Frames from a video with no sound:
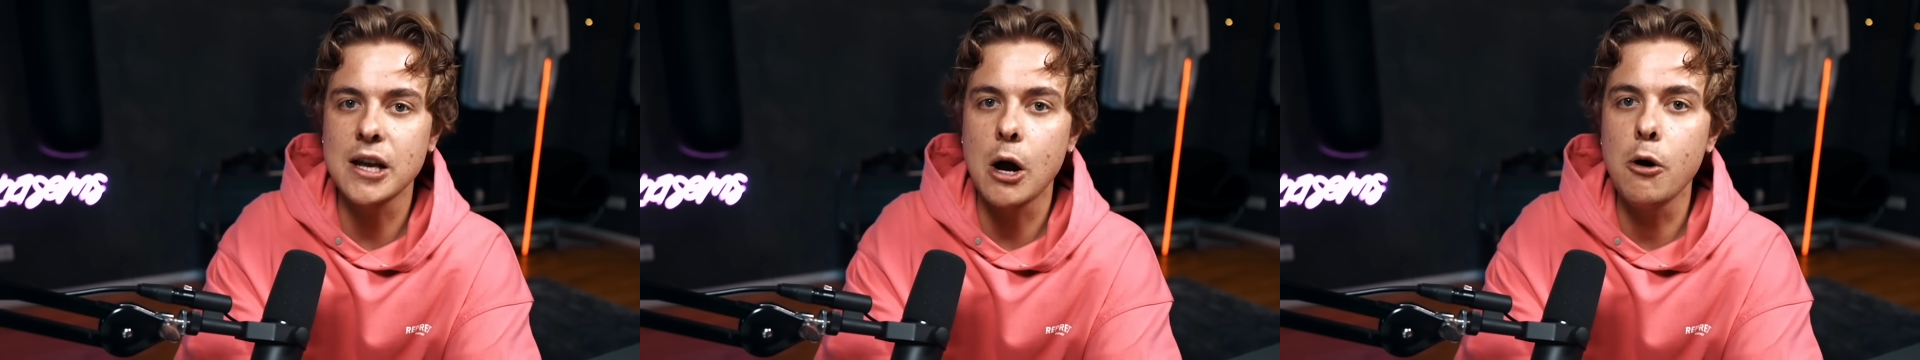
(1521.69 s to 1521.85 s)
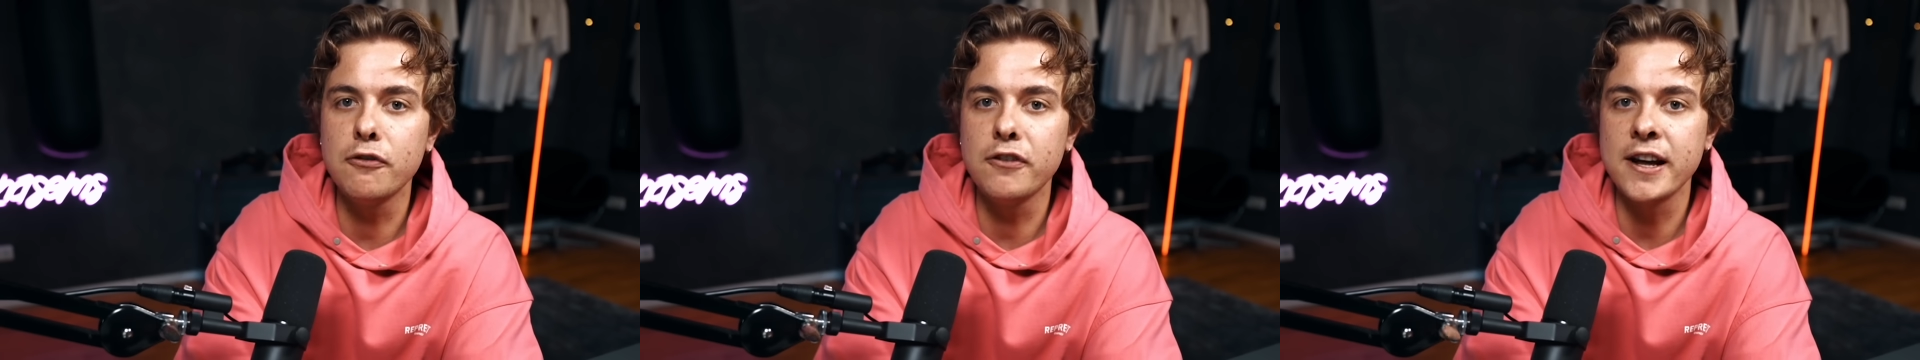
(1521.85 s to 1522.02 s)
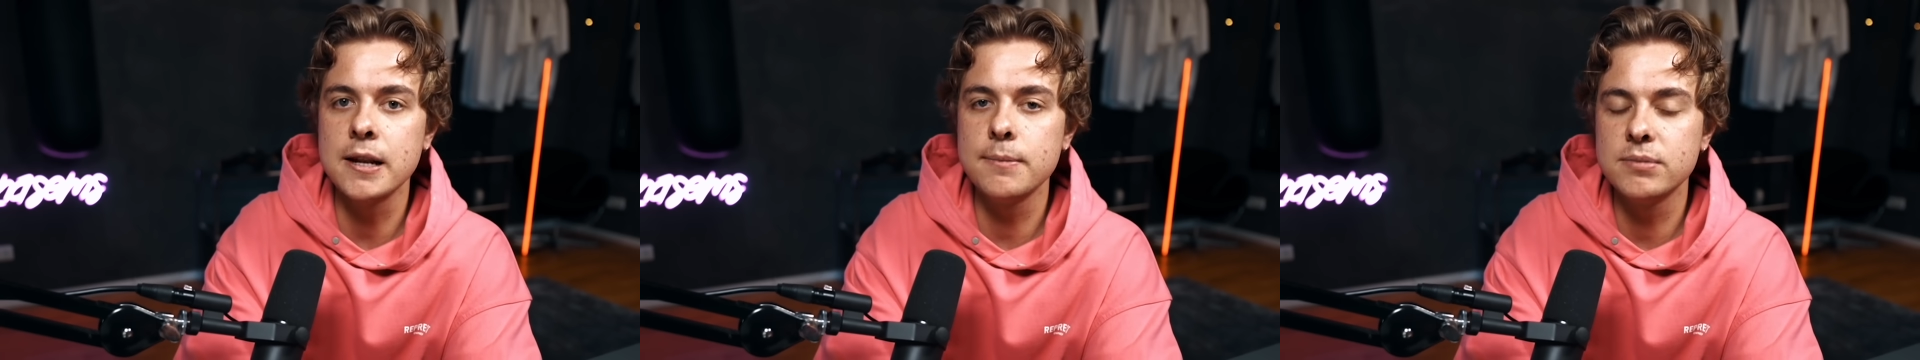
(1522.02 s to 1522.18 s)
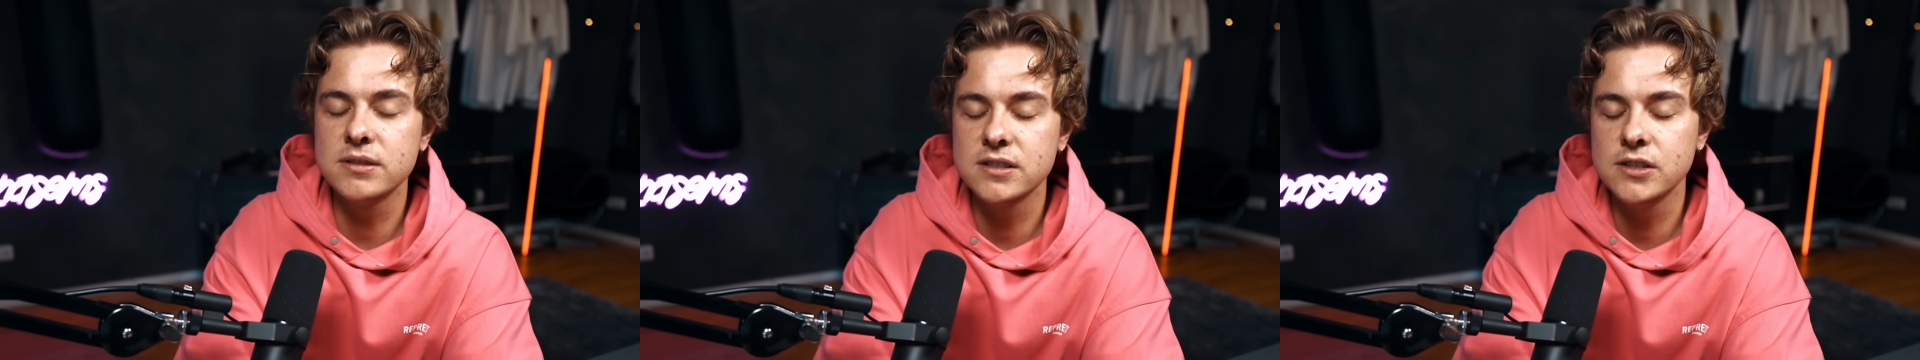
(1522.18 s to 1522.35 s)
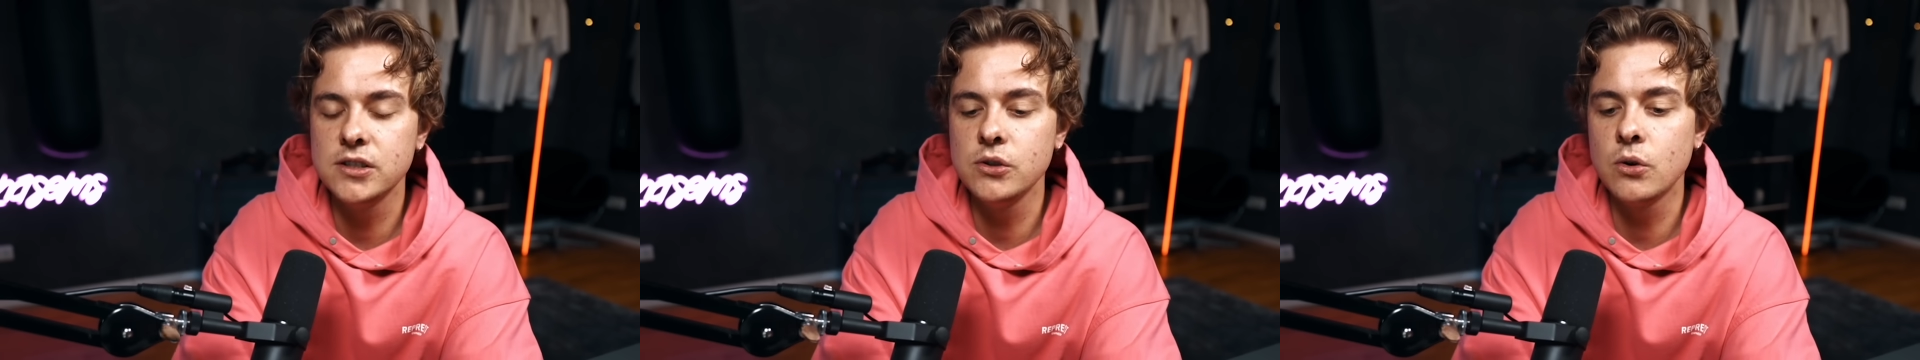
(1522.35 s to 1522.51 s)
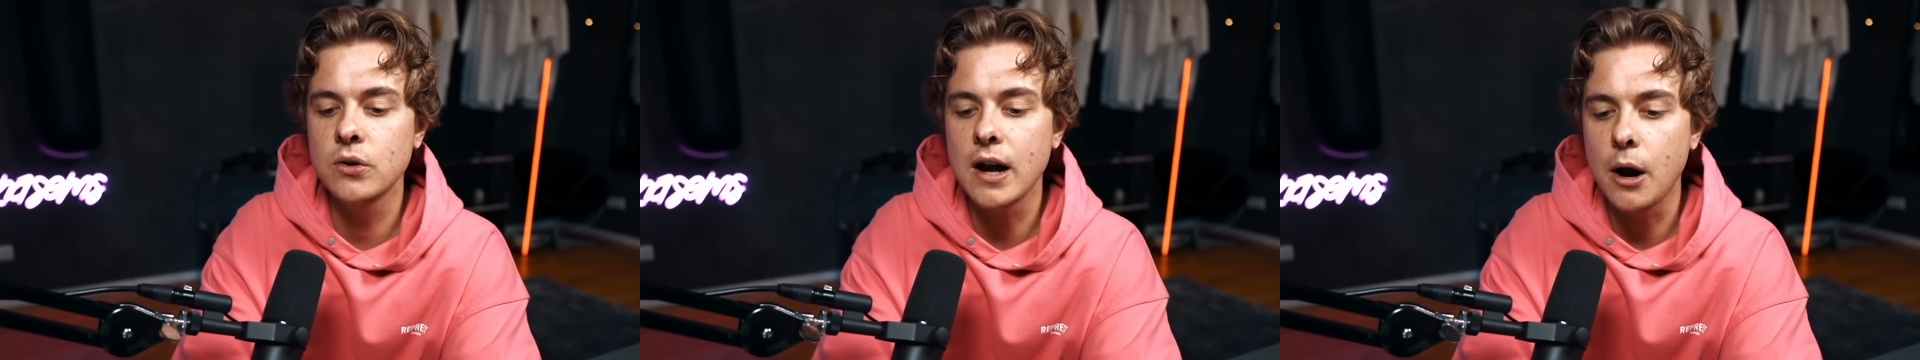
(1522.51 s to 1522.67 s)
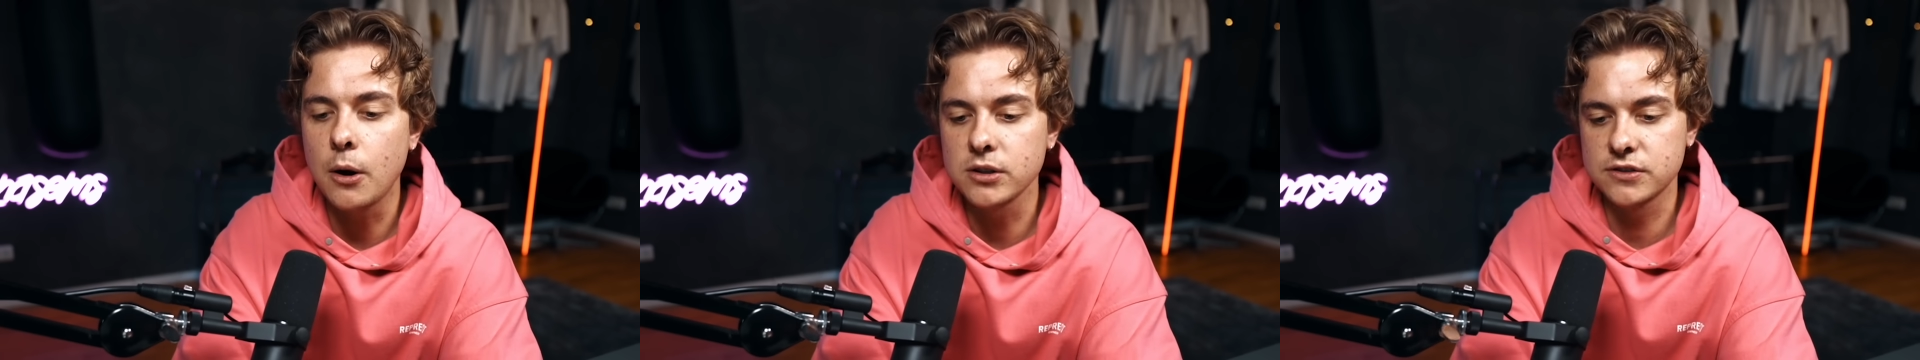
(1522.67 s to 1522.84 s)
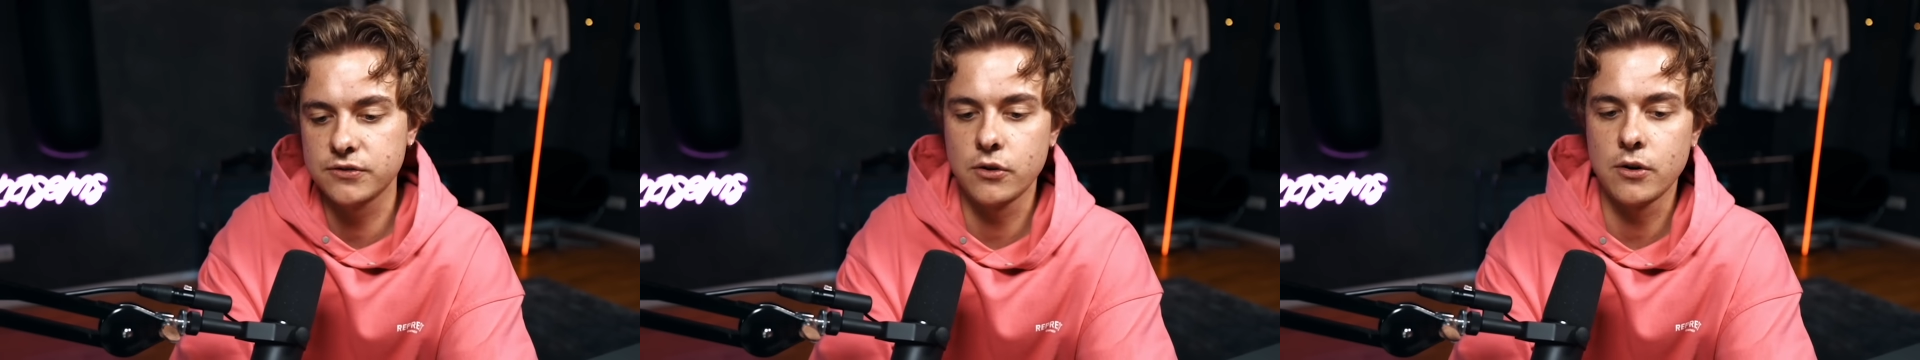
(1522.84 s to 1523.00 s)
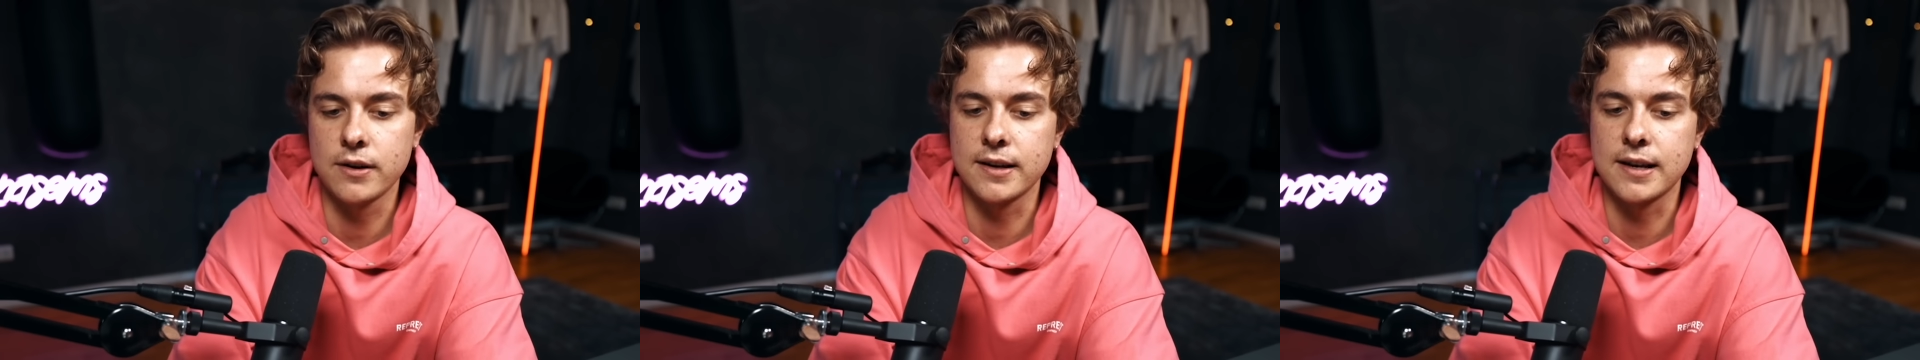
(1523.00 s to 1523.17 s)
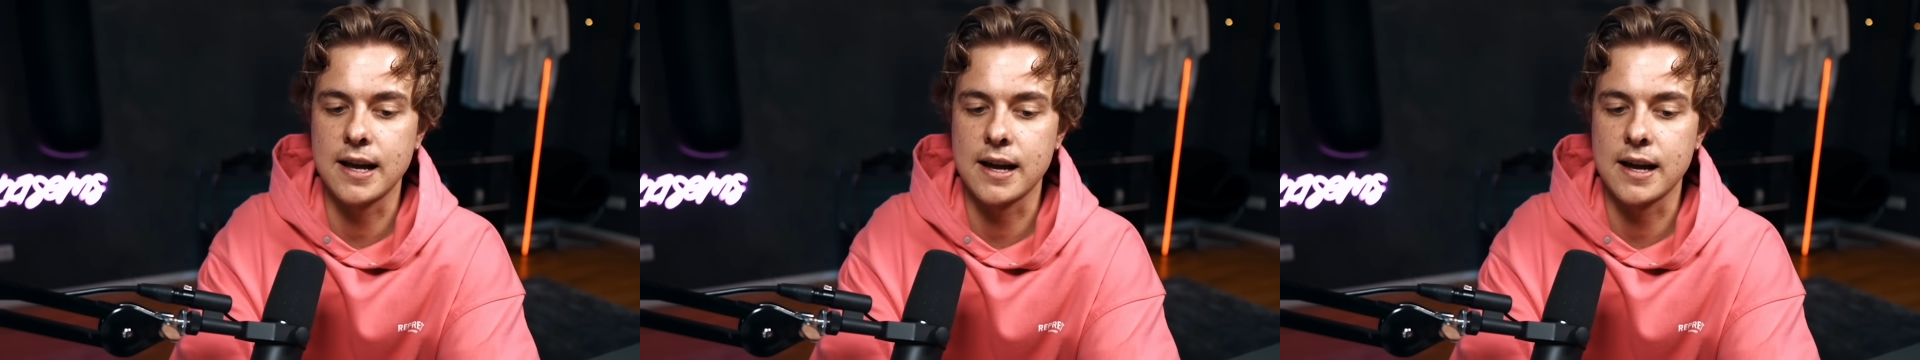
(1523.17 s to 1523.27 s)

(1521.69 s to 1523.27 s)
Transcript: auf eine Beziehung auswirken